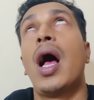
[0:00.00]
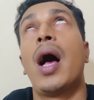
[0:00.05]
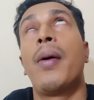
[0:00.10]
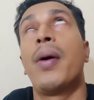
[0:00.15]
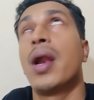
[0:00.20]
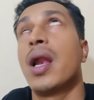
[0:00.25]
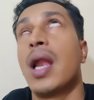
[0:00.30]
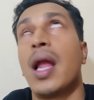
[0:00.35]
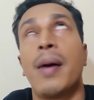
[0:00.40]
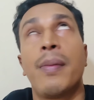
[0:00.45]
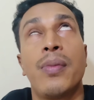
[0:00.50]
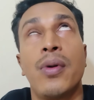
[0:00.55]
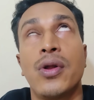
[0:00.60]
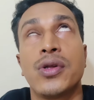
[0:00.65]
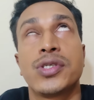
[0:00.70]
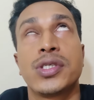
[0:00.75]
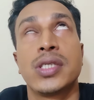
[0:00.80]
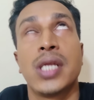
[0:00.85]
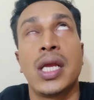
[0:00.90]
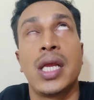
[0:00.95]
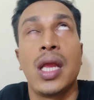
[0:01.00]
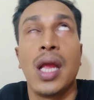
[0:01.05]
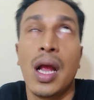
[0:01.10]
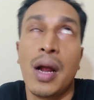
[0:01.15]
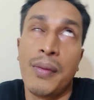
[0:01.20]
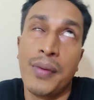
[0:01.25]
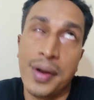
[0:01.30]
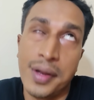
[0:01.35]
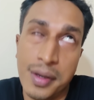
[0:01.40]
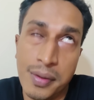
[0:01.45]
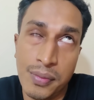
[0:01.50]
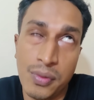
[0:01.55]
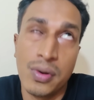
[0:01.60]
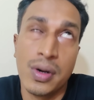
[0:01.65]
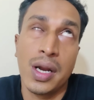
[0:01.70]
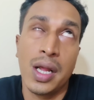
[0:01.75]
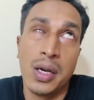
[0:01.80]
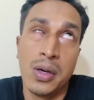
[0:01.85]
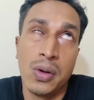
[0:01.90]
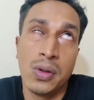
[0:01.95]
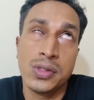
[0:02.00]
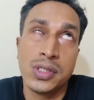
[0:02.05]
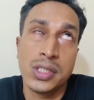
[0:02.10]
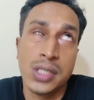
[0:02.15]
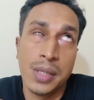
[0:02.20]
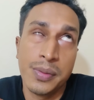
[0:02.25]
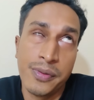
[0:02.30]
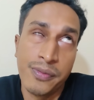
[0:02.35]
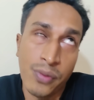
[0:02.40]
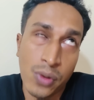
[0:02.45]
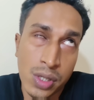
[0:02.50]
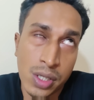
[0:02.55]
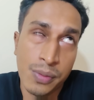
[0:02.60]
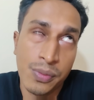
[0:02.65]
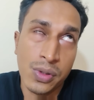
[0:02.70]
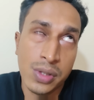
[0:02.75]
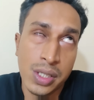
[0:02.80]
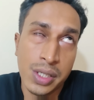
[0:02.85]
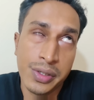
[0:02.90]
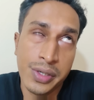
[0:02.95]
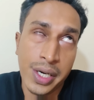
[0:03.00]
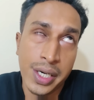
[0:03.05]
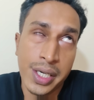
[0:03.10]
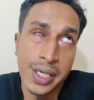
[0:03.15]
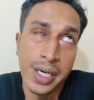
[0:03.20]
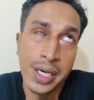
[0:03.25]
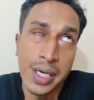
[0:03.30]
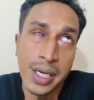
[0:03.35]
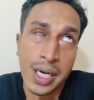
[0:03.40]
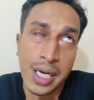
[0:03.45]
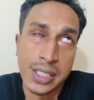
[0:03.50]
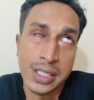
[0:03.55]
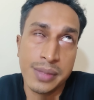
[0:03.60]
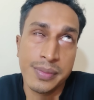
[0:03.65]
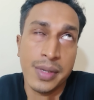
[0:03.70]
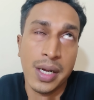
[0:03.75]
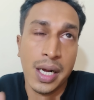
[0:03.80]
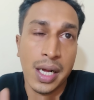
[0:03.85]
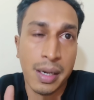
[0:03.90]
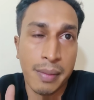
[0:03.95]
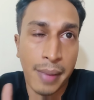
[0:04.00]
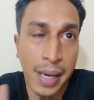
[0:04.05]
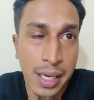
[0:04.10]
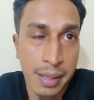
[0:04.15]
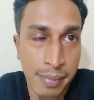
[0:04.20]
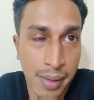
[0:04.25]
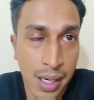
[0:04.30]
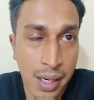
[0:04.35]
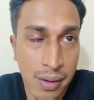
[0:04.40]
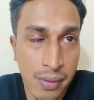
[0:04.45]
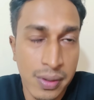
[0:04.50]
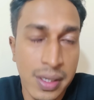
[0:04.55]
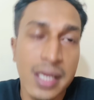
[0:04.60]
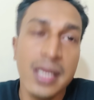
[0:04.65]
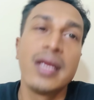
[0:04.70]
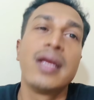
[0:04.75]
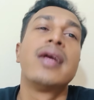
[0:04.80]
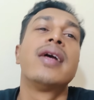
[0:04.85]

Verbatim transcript: আমার লাভ লস নাই আমার জীবনটাই লস আমি পথে পথে ডেনে ডেনে কাশেম কাকার মাইক ভাড়া করি